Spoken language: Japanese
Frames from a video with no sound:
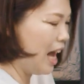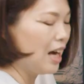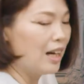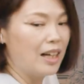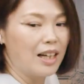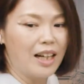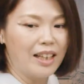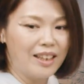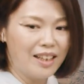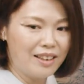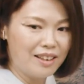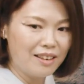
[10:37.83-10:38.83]
あそれ
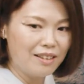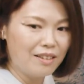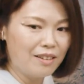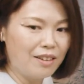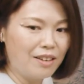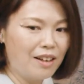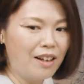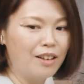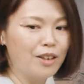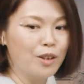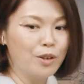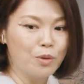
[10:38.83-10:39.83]
が一番みたいな
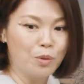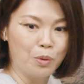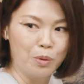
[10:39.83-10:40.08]
そ